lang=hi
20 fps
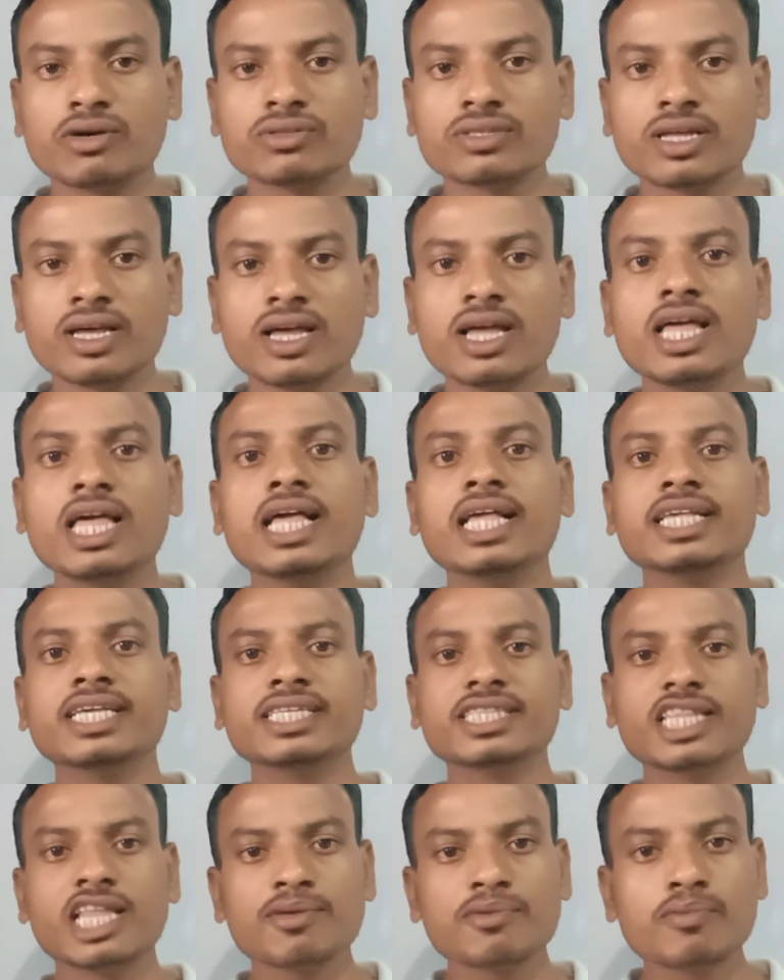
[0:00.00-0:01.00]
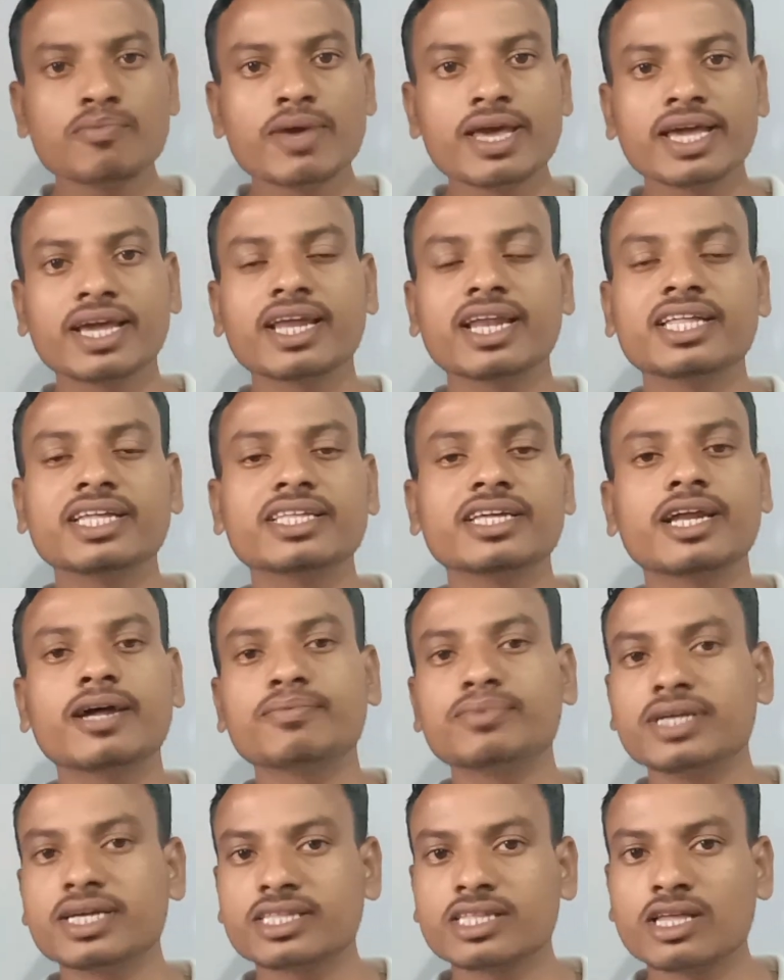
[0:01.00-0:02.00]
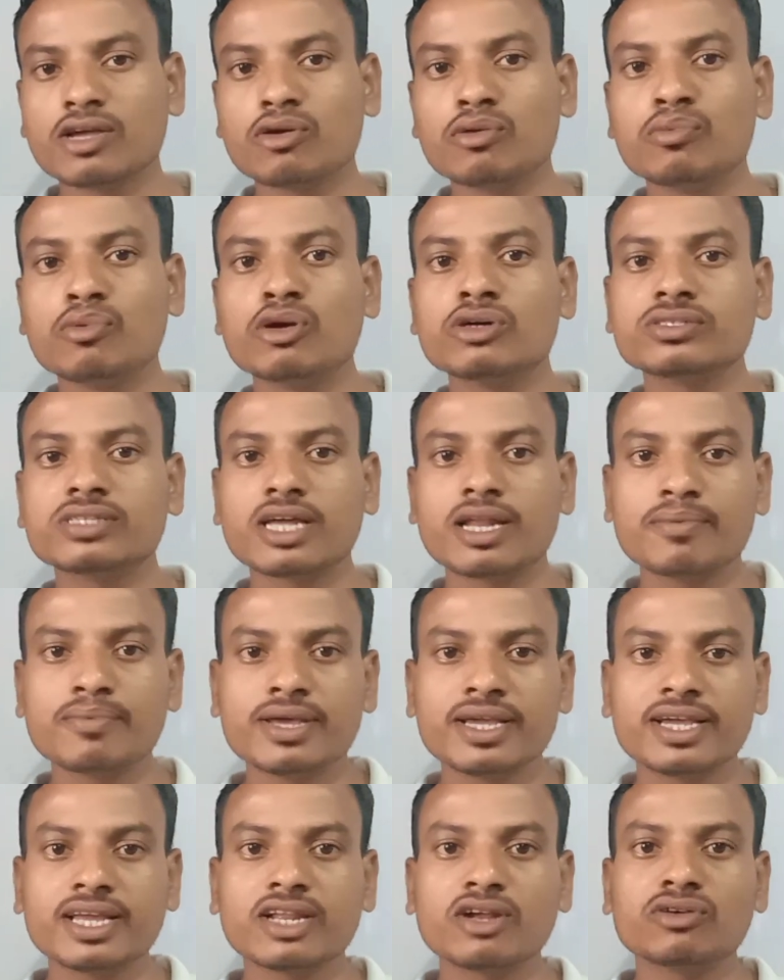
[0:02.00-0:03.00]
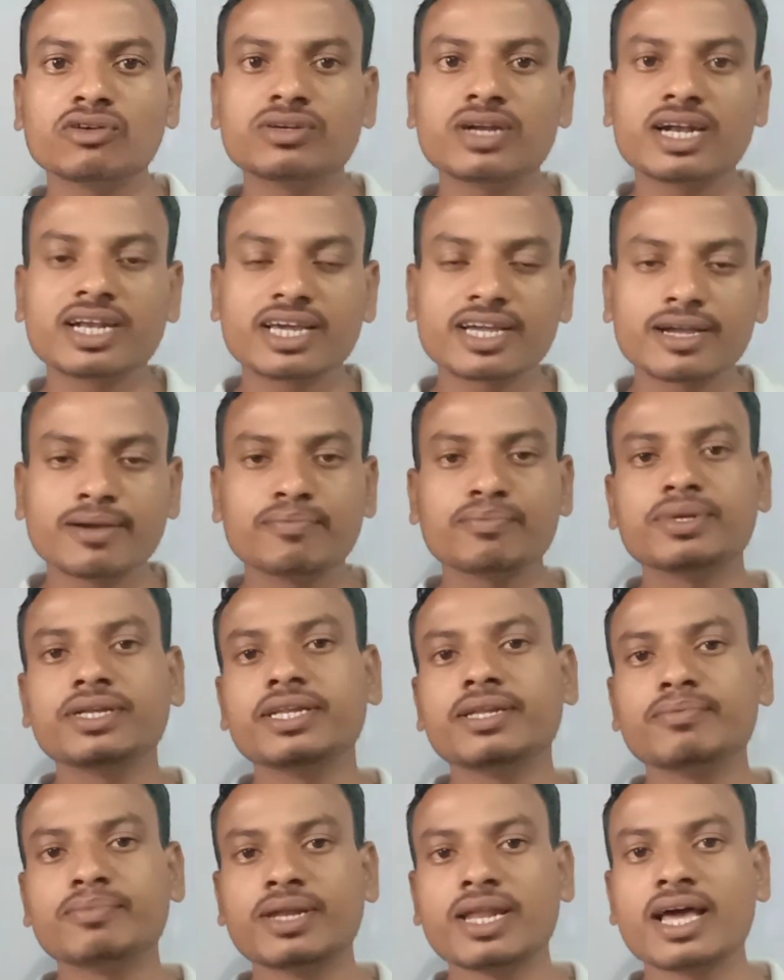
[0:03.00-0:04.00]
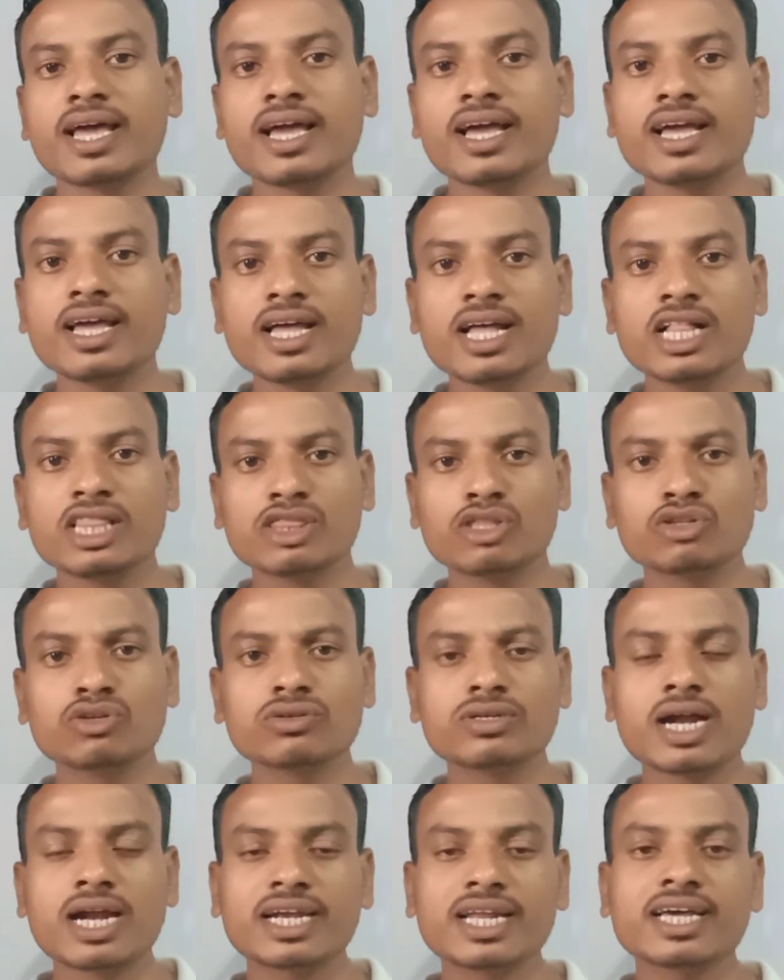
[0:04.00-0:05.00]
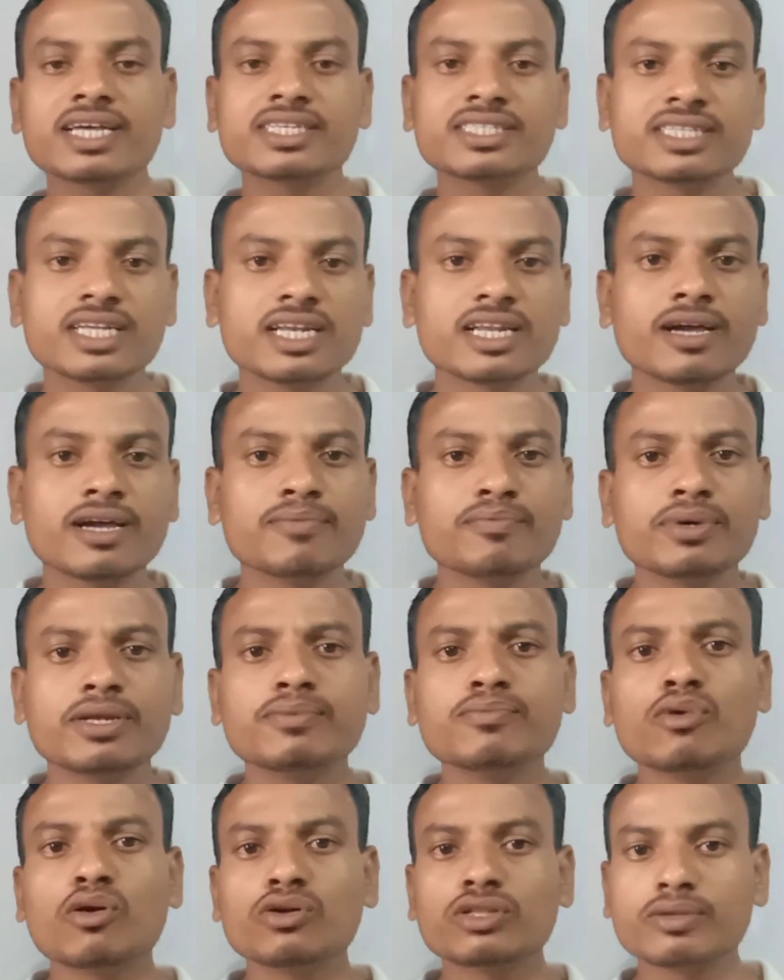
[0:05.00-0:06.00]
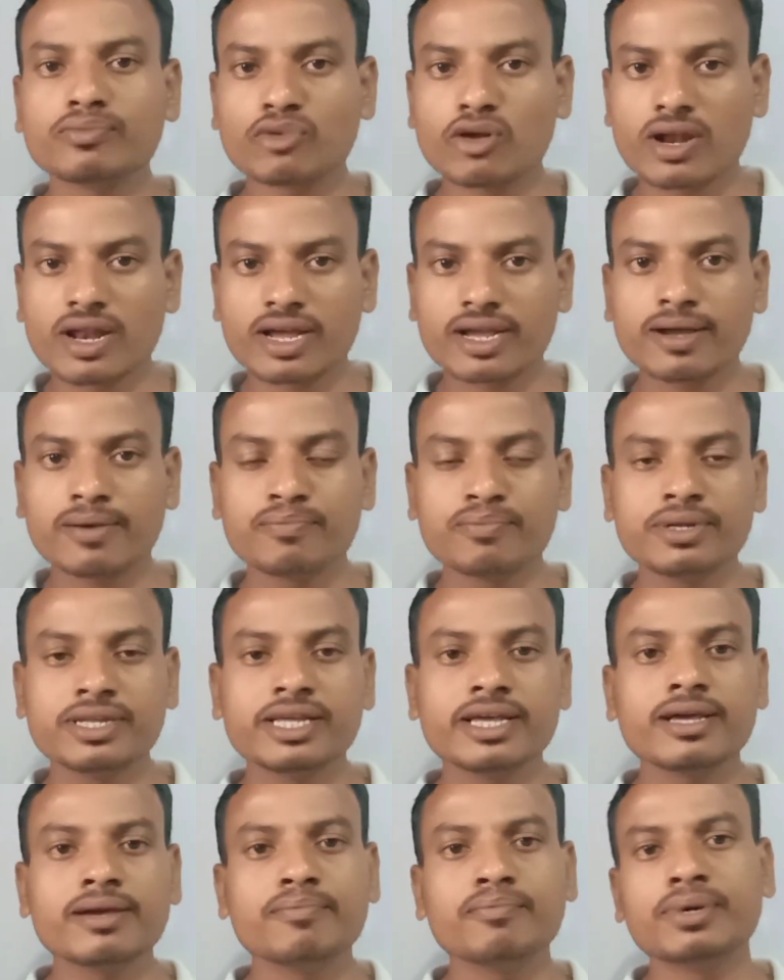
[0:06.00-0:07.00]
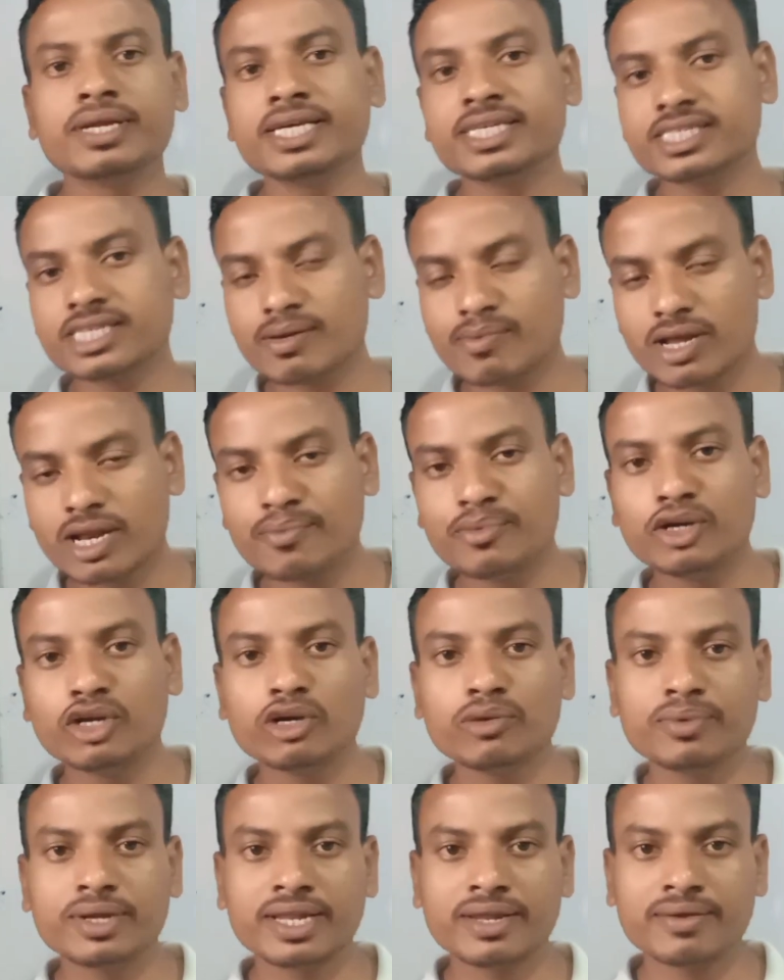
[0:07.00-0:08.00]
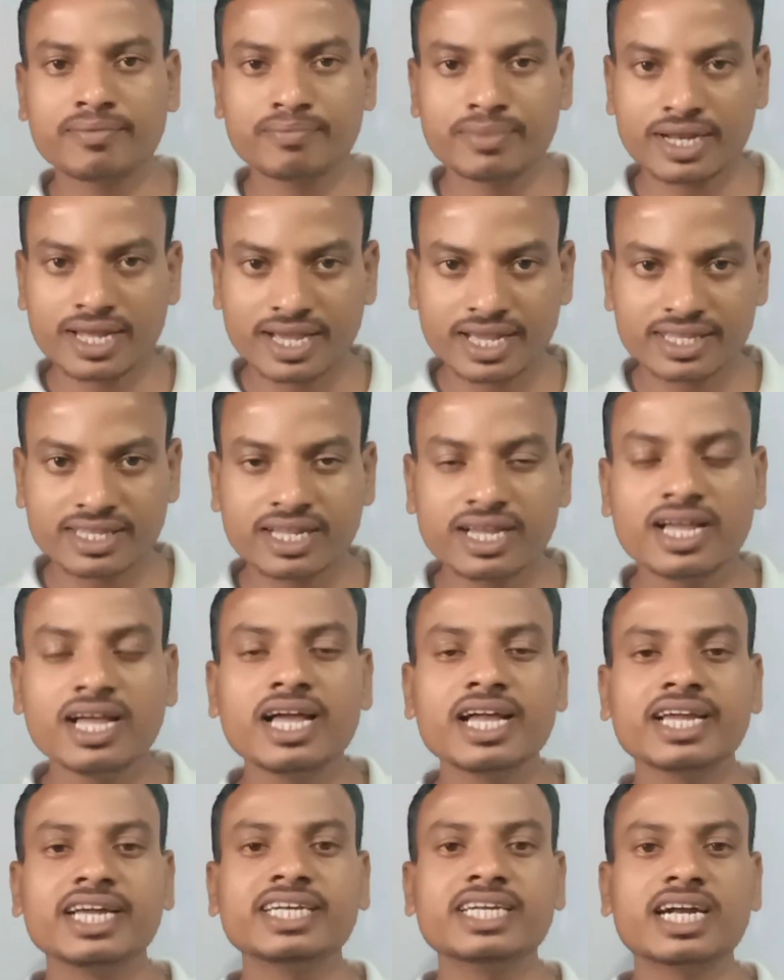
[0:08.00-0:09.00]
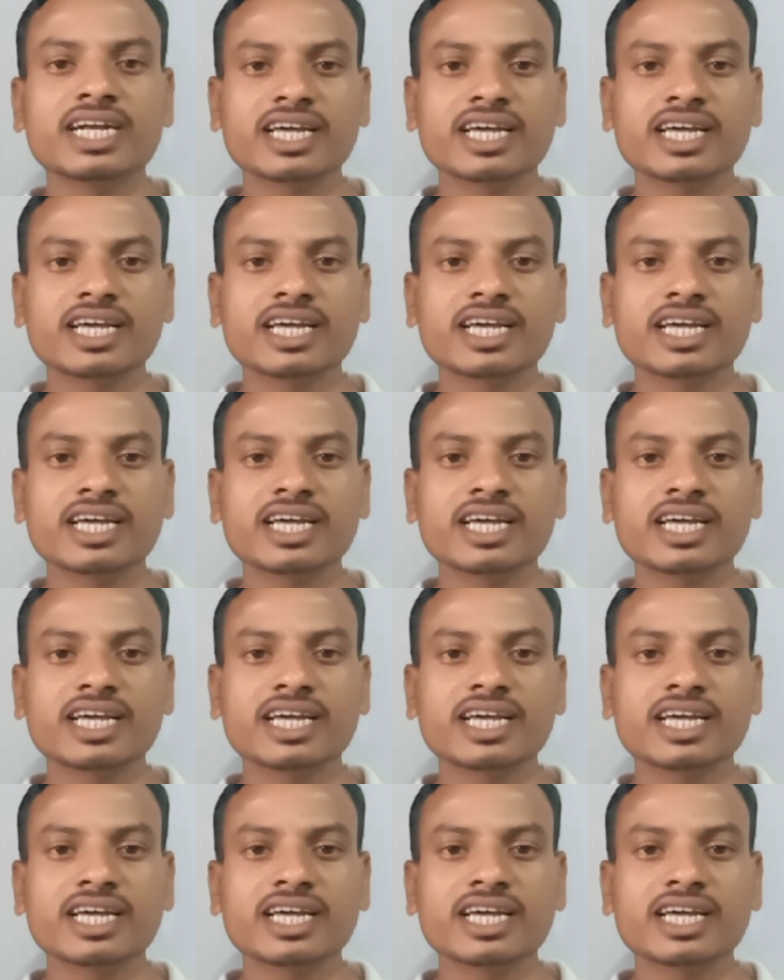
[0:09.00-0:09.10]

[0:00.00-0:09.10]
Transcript: का होता है जितने भी व्हीकल अधिकतर आप देखते हैं वो बहुत सारे व्हीकल को टाटा कंपनी ने बनाया है दोस्तों टाटा स्टील कंपनी बहुत ही पुराना कंपनी है मैंने इसके बारे में वीडियो बना, बनाया था कि